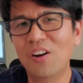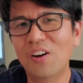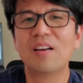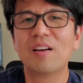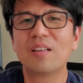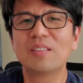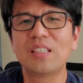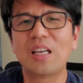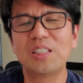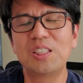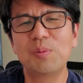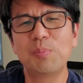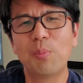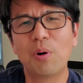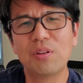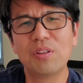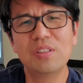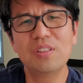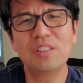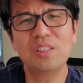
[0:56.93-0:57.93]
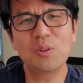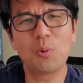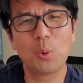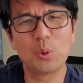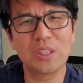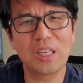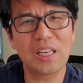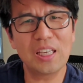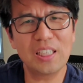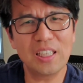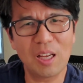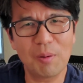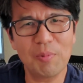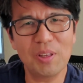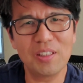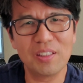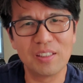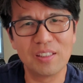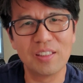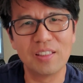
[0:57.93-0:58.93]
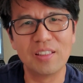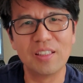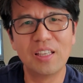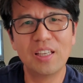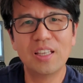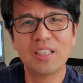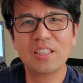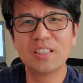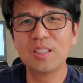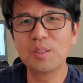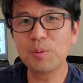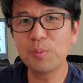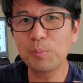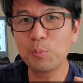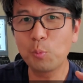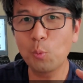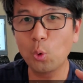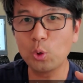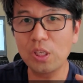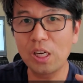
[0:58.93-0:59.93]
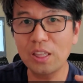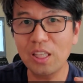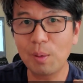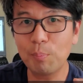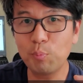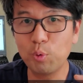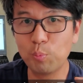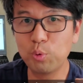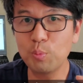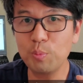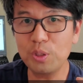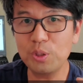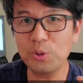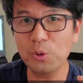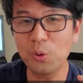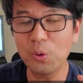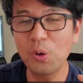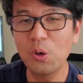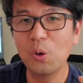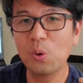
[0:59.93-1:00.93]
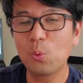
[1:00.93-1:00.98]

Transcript: 그래서 사실 뭐든지 고장이 나면은 그 고장난 부품 있죠?